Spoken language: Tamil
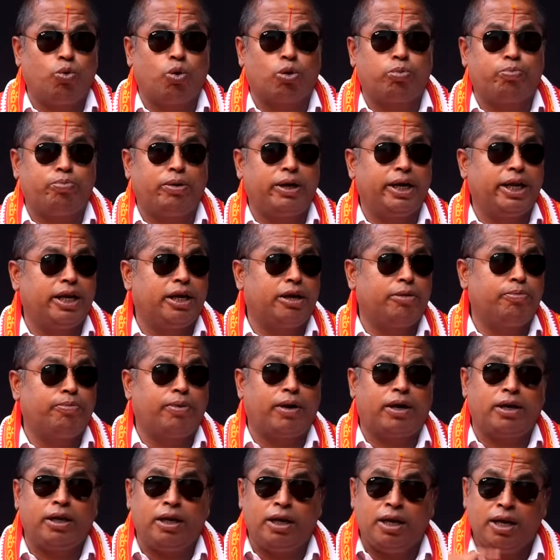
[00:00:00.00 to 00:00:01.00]
ஒர்க் பண்ணிக்கிட்டு
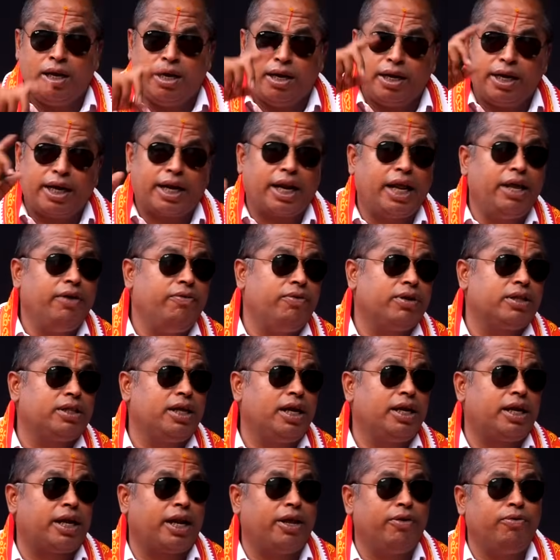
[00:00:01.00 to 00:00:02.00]
இருப்பார் டிரைவர்
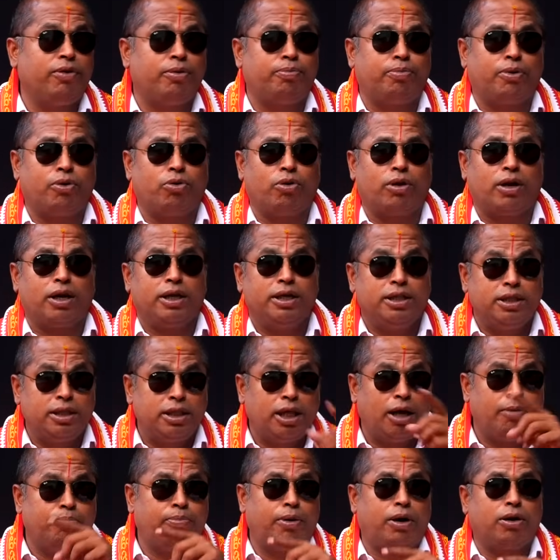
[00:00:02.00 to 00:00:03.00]
தான் டிரைவர் பண்ணுவார்
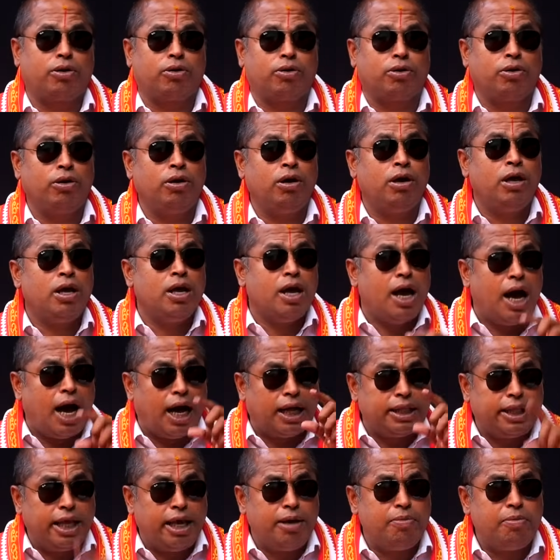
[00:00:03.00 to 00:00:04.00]
இதுதான் பார்க்கணும்
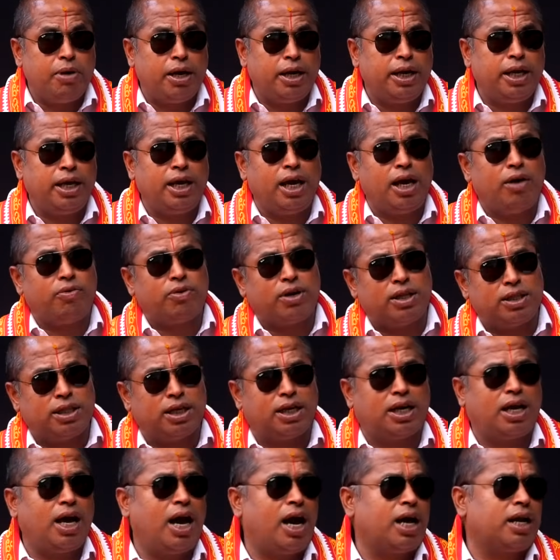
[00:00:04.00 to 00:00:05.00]
அதே மாதிரி அவர் அந்த
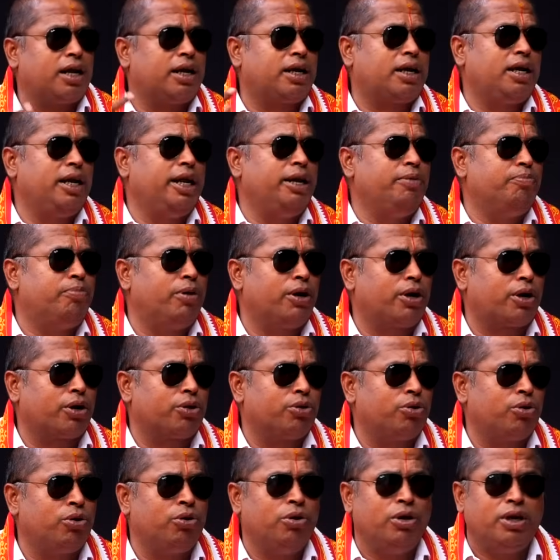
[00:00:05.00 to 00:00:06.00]
காரை க்ளீன்
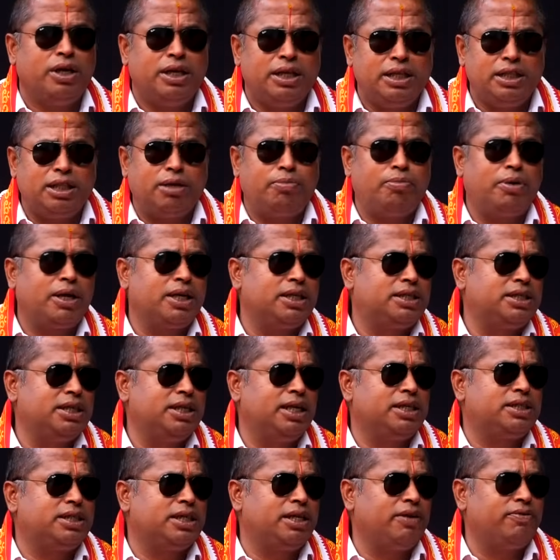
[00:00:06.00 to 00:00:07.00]
பண்ணுறதோ இந்த மாதிரி
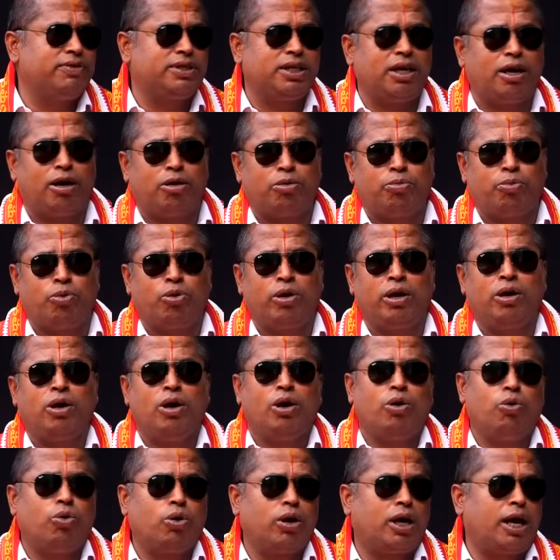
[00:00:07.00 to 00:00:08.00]
சின்ன சின்ன விஷயம் அவர் போய்
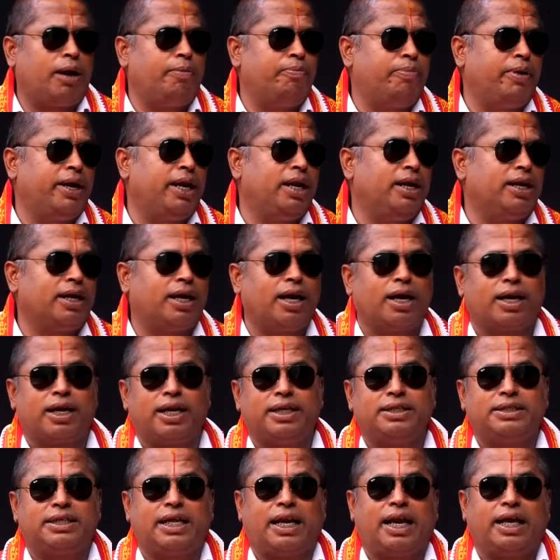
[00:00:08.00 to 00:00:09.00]
ஒரு கம்பெனியில்
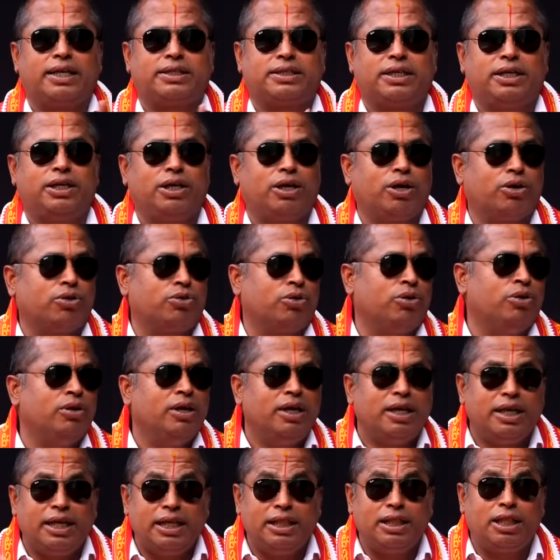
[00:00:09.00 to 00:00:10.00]
இருக்காருன்னா ஜெராக்ஸ் எடுக்கிறதோ
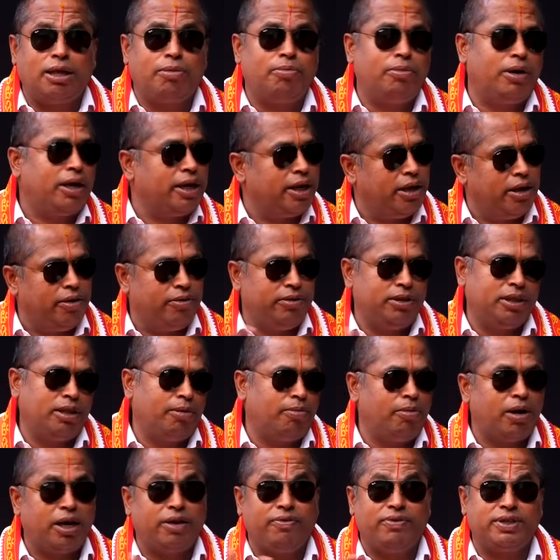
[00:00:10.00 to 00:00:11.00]
இந்த மாதிரி இந்த
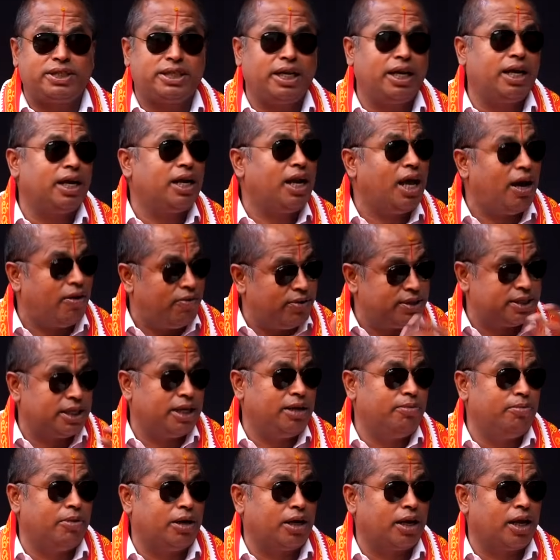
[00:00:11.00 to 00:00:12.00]
மாதிரி விஷயங்கள்லாம் அவர்
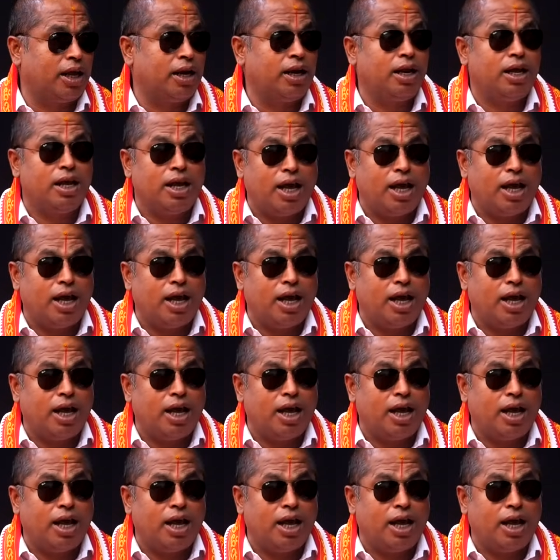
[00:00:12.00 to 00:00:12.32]
செய்ய மாட்டார்